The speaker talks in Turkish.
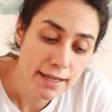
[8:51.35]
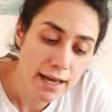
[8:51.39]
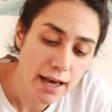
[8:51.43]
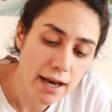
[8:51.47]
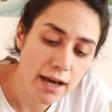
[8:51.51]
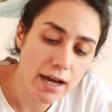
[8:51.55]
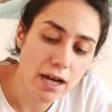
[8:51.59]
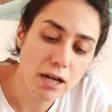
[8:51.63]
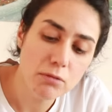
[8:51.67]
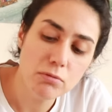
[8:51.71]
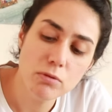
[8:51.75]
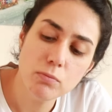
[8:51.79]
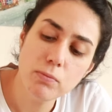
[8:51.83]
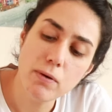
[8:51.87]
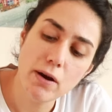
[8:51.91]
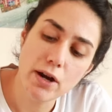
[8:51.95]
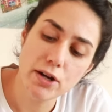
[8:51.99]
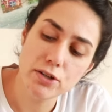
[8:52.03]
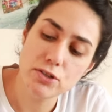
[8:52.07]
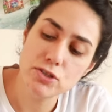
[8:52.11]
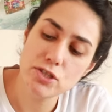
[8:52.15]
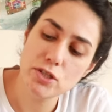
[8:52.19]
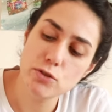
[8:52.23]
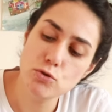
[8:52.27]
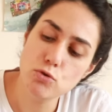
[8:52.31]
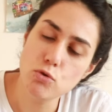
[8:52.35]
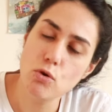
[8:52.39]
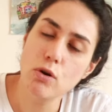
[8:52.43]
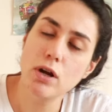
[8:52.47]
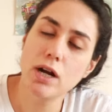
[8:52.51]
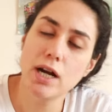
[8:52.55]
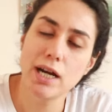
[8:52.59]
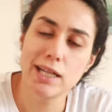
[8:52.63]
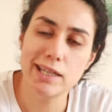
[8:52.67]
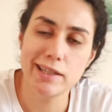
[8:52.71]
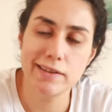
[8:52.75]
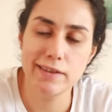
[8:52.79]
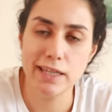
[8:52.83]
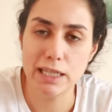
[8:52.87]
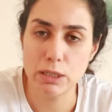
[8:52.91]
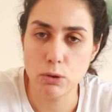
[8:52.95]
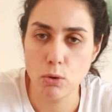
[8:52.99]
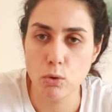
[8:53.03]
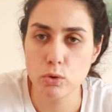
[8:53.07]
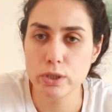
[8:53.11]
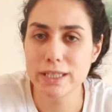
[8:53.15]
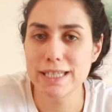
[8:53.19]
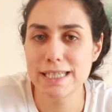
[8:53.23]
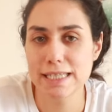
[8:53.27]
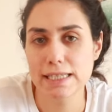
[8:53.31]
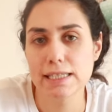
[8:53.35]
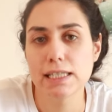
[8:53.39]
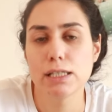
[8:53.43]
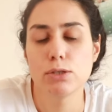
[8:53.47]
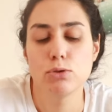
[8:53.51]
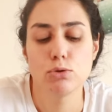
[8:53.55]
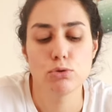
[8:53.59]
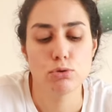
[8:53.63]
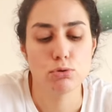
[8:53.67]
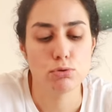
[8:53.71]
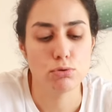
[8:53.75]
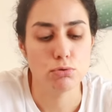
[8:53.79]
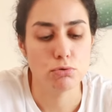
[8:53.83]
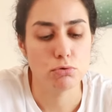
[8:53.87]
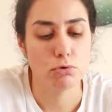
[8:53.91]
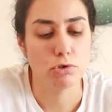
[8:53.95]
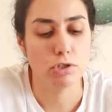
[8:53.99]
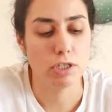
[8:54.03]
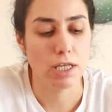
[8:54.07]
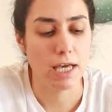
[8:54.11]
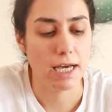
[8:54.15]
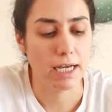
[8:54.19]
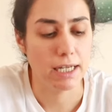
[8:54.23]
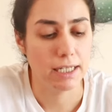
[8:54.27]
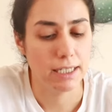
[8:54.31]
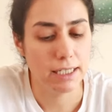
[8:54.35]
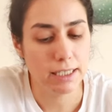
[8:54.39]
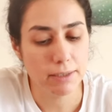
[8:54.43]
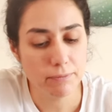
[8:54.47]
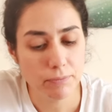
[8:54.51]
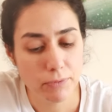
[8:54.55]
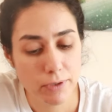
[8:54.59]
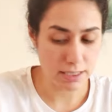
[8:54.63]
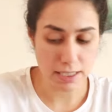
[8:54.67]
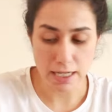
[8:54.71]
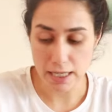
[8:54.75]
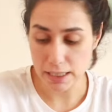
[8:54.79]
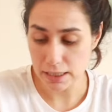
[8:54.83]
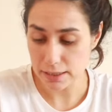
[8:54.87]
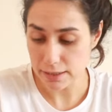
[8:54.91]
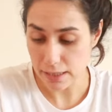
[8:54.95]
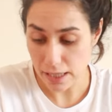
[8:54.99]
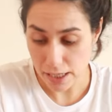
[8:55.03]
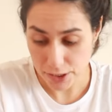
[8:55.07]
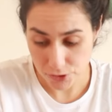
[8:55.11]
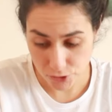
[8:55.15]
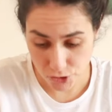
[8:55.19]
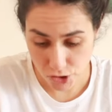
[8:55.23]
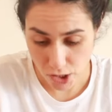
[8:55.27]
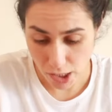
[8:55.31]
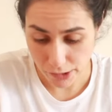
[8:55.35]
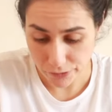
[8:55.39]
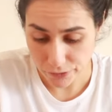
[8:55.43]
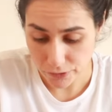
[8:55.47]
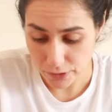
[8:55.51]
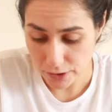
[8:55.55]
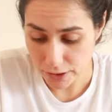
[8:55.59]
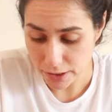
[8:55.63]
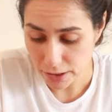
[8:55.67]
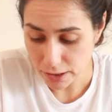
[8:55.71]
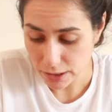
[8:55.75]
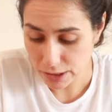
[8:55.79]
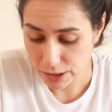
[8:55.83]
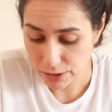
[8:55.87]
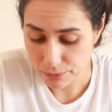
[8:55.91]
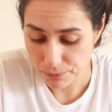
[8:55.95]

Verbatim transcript: her bir parça çok kaliteli onu hissediyorsunuz yani. Renkler Bunlar camlı.